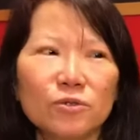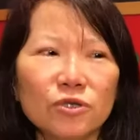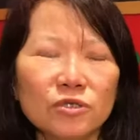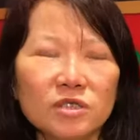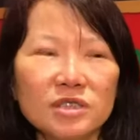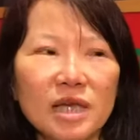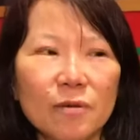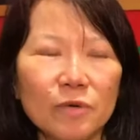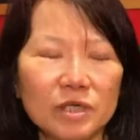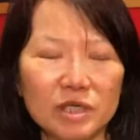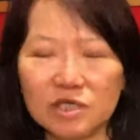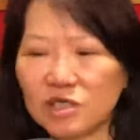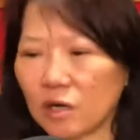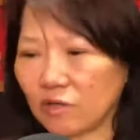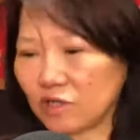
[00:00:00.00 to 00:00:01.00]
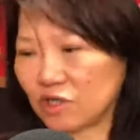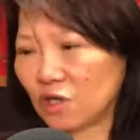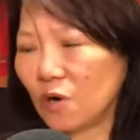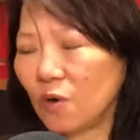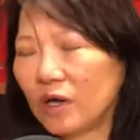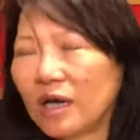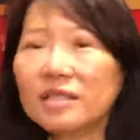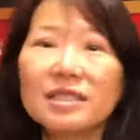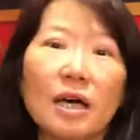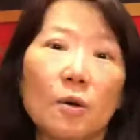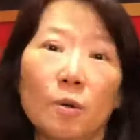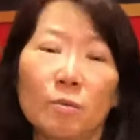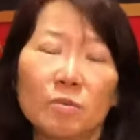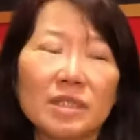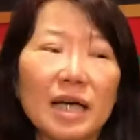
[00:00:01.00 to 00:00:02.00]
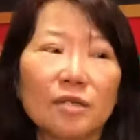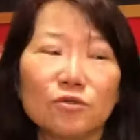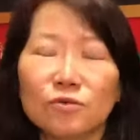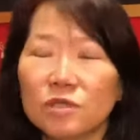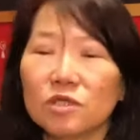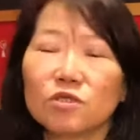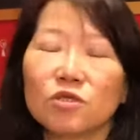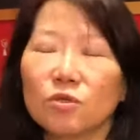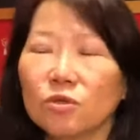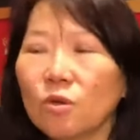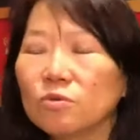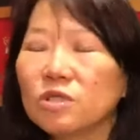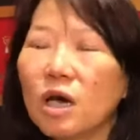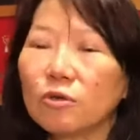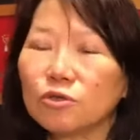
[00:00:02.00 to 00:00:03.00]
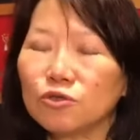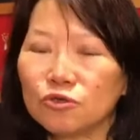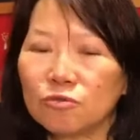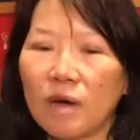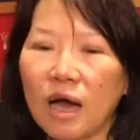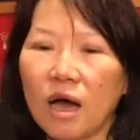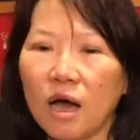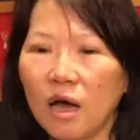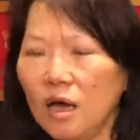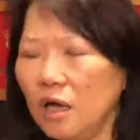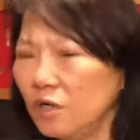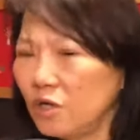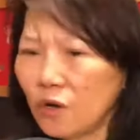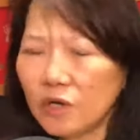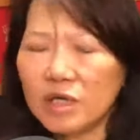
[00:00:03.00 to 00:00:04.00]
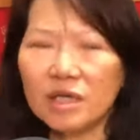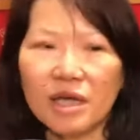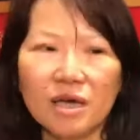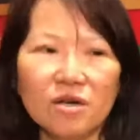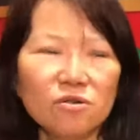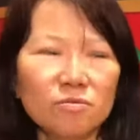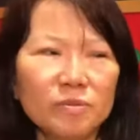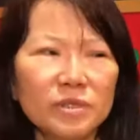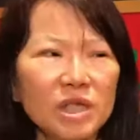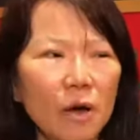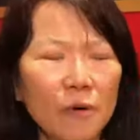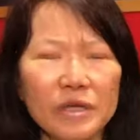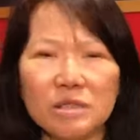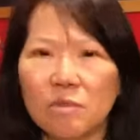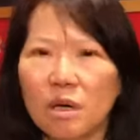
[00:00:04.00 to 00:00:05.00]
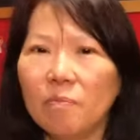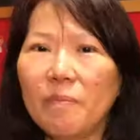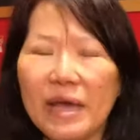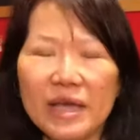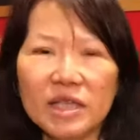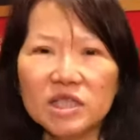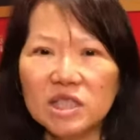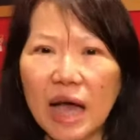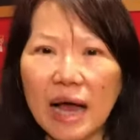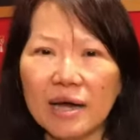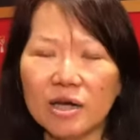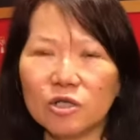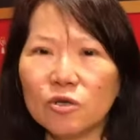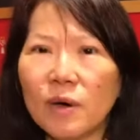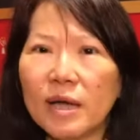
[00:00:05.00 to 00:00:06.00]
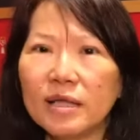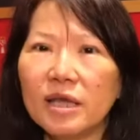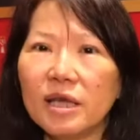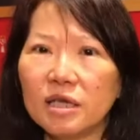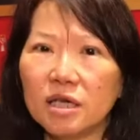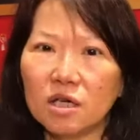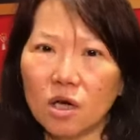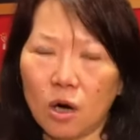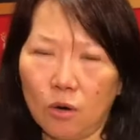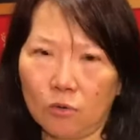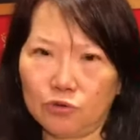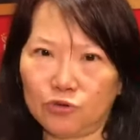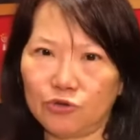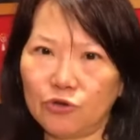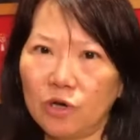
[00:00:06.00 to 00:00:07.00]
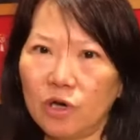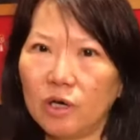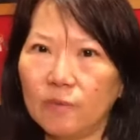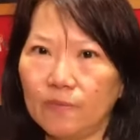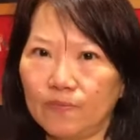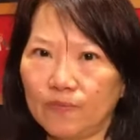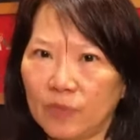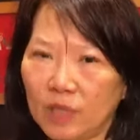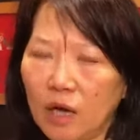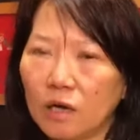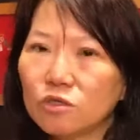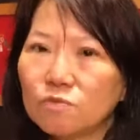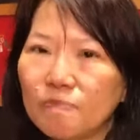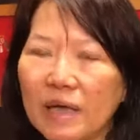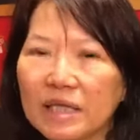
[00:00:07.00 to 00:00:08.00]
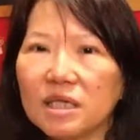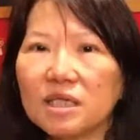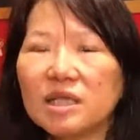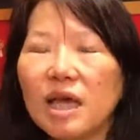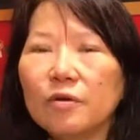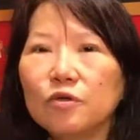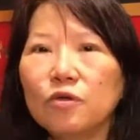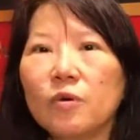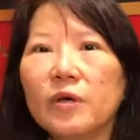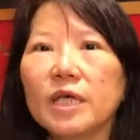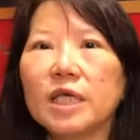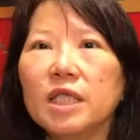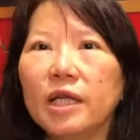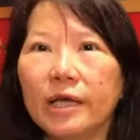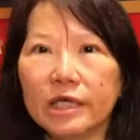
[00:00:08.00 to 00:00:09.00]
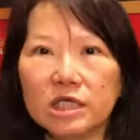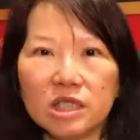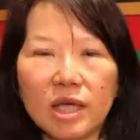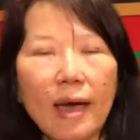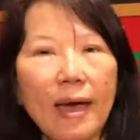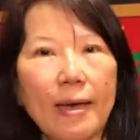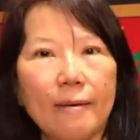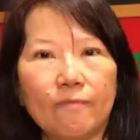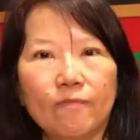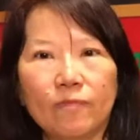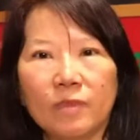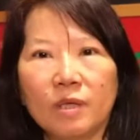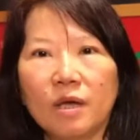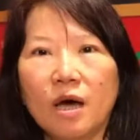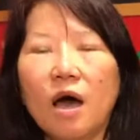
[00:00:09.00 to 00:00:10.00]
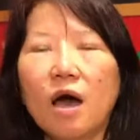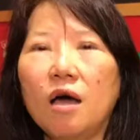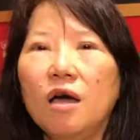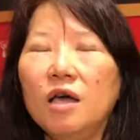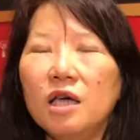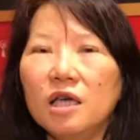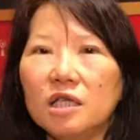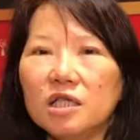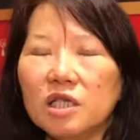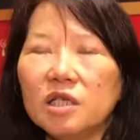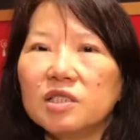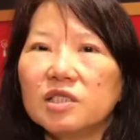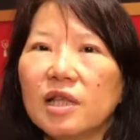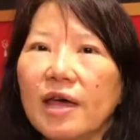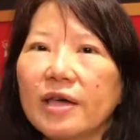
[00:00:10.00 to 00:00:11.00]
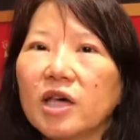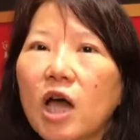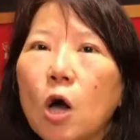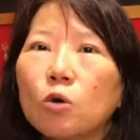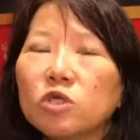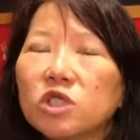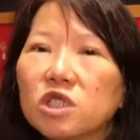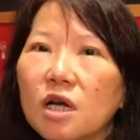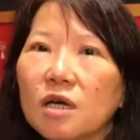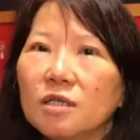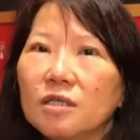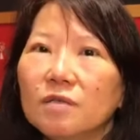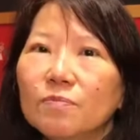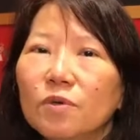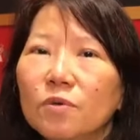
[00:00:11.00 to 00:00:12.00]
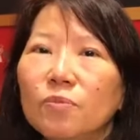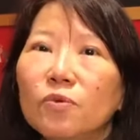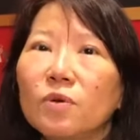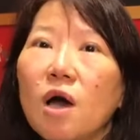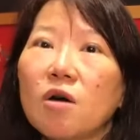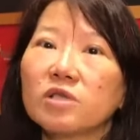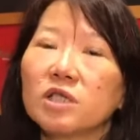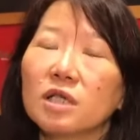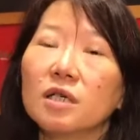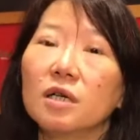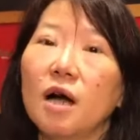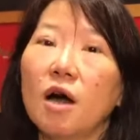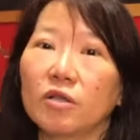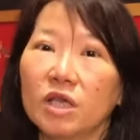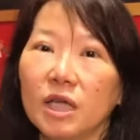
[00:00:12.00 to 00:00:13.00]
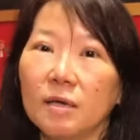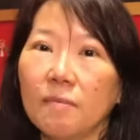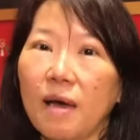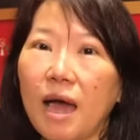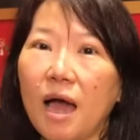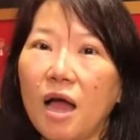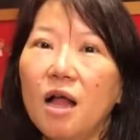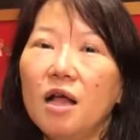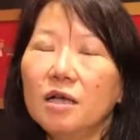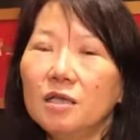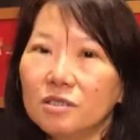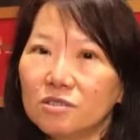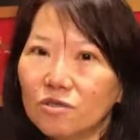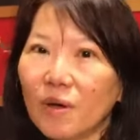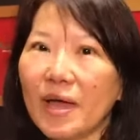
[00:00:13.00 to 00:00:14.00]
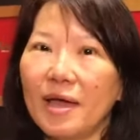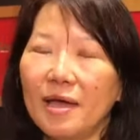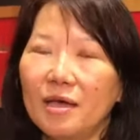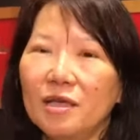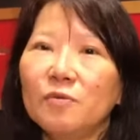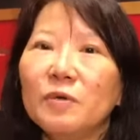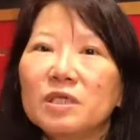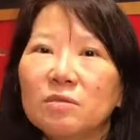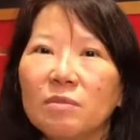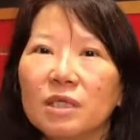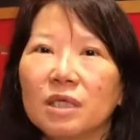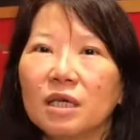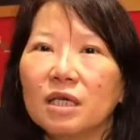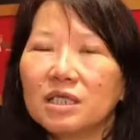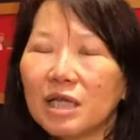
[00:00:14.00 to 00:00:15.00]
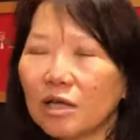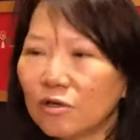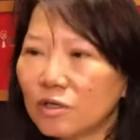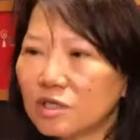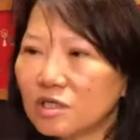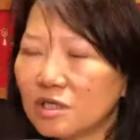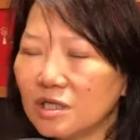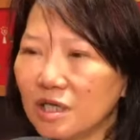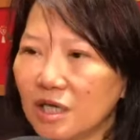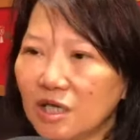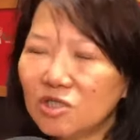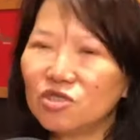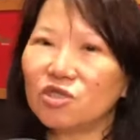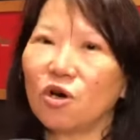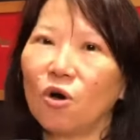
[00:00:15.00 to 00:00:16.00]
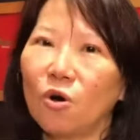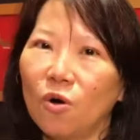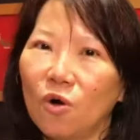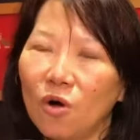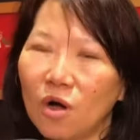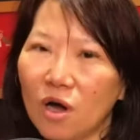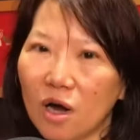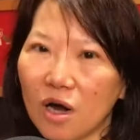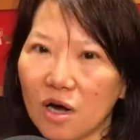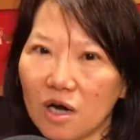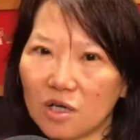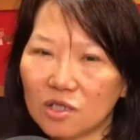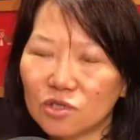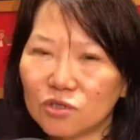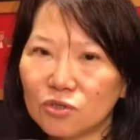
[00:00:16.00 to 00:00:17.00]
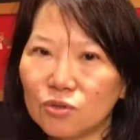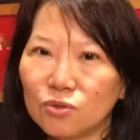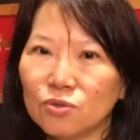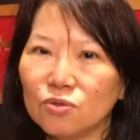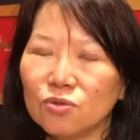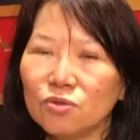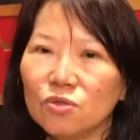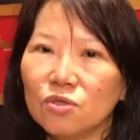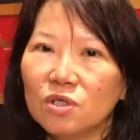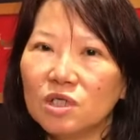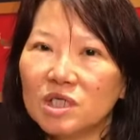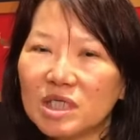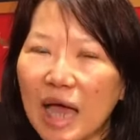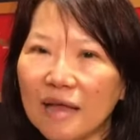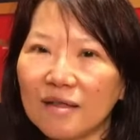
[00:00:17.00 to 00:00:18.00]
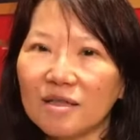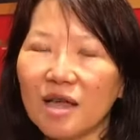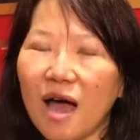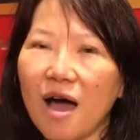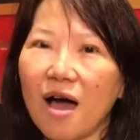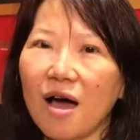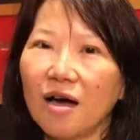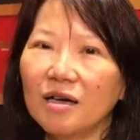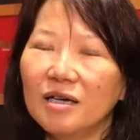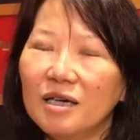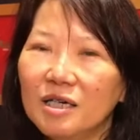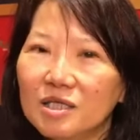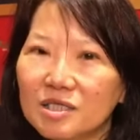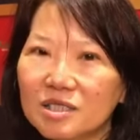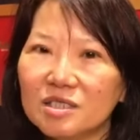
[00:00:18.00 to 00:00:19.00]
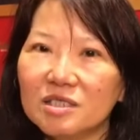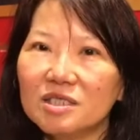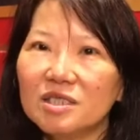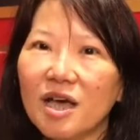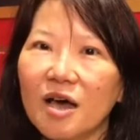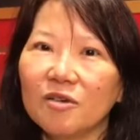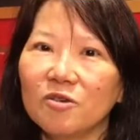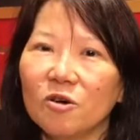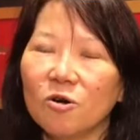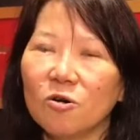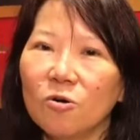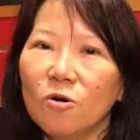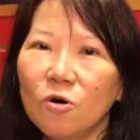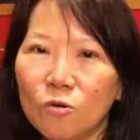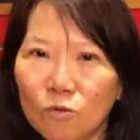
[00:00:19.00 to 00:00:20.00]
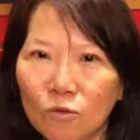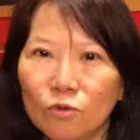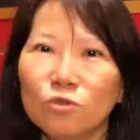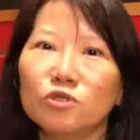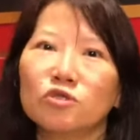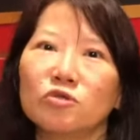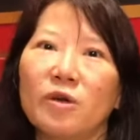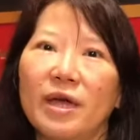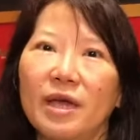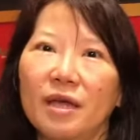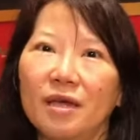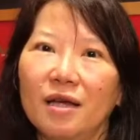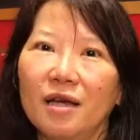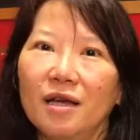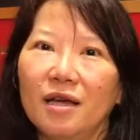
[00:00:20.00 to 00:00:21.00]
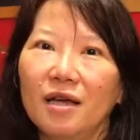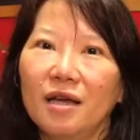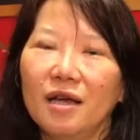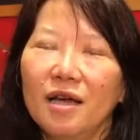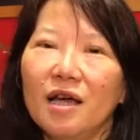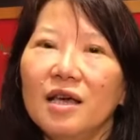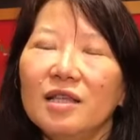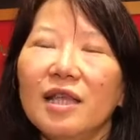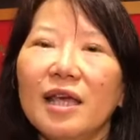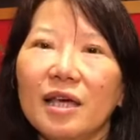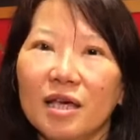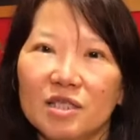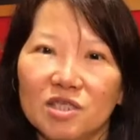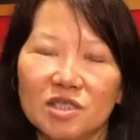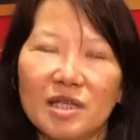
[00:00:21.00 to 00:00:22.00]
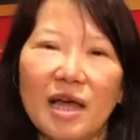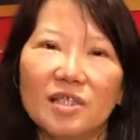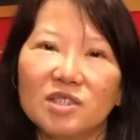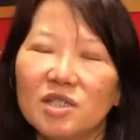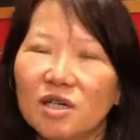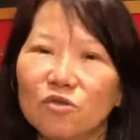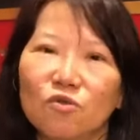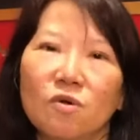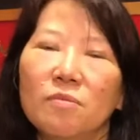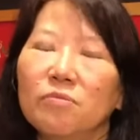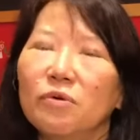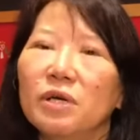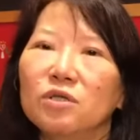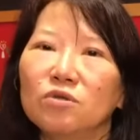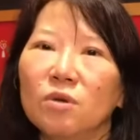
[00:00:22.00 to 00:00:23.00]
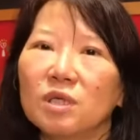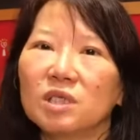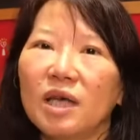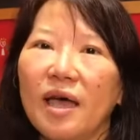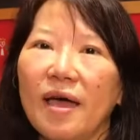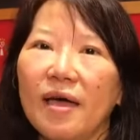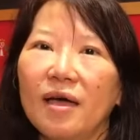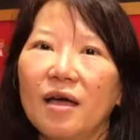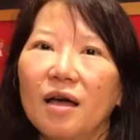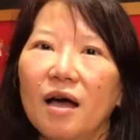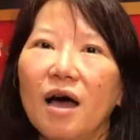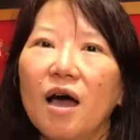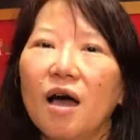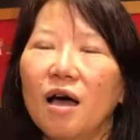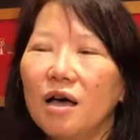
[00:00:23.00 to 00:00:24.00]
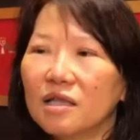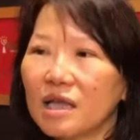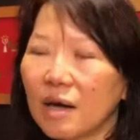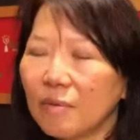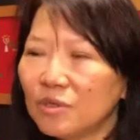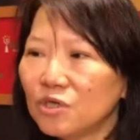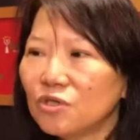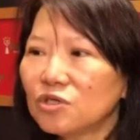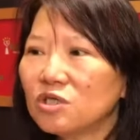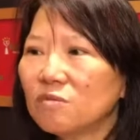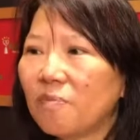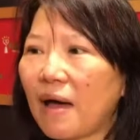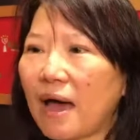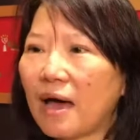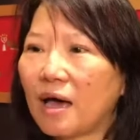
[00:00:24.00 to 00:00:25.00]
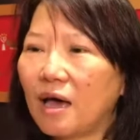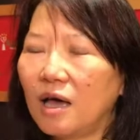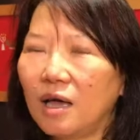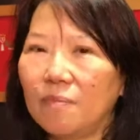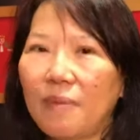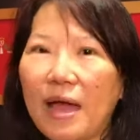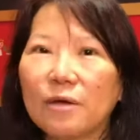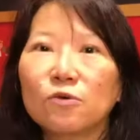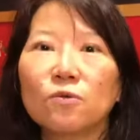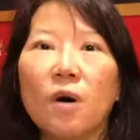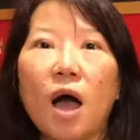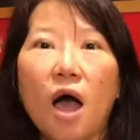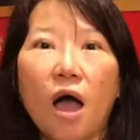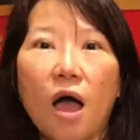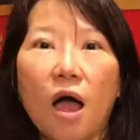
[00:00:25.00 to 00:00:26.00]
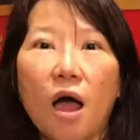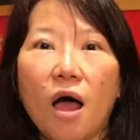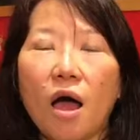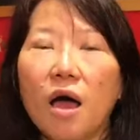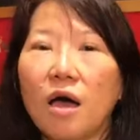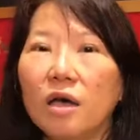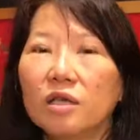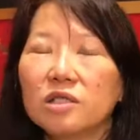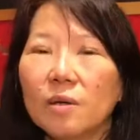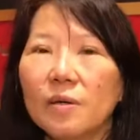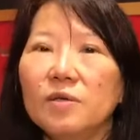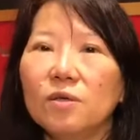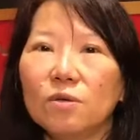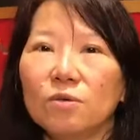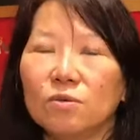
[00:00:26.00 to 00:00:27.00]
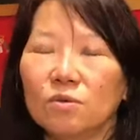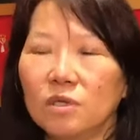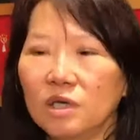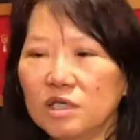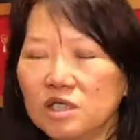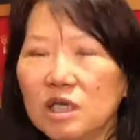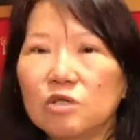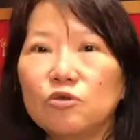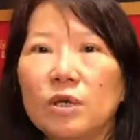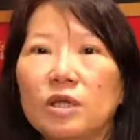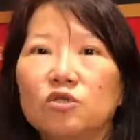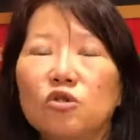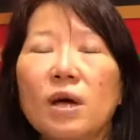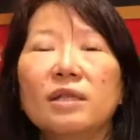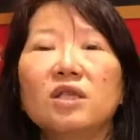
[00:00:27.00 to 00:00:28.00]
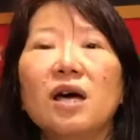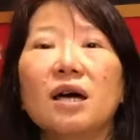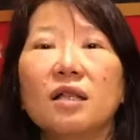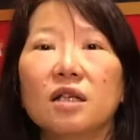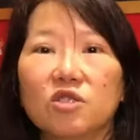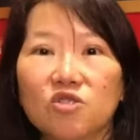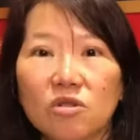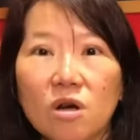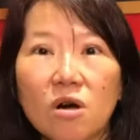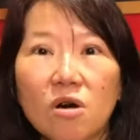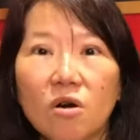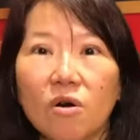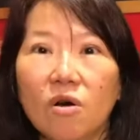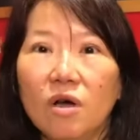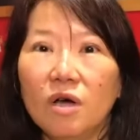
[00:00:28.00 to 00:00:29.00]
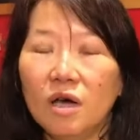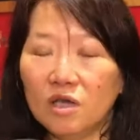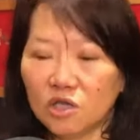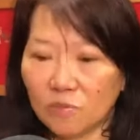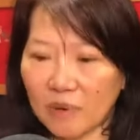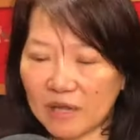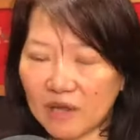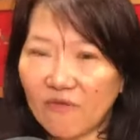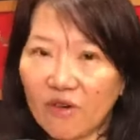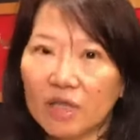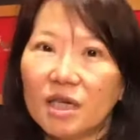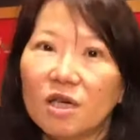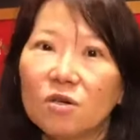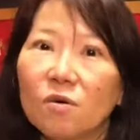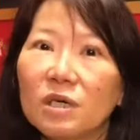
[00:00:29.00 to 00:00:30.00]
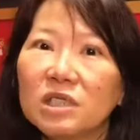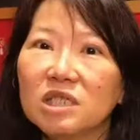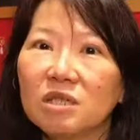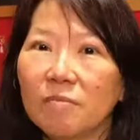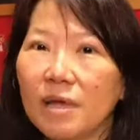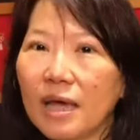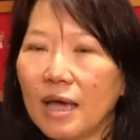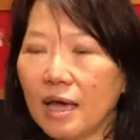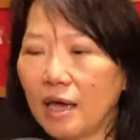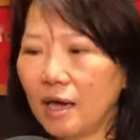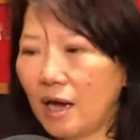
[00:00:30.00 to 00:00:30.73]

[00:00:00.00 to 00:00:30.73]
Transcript: 就是在我的小的时候，我刚刚讲我们家住的是中公教区嘛啊。有一年不晓为什么每一家人都在念一个口诀，嗯，然后把这个菜作为一个年菜，嗯啊，听起来高升，步步高升，很好听。要升官啊，要发财啊。因为什么呢？它就是一酒二醋三糖四酱油五水。那个时代，其实很多人不会做菜，啊，他们就是把呃排骨啊，呃，稍微用呃血水穿烫了之后，就把它放在一个锅子里面，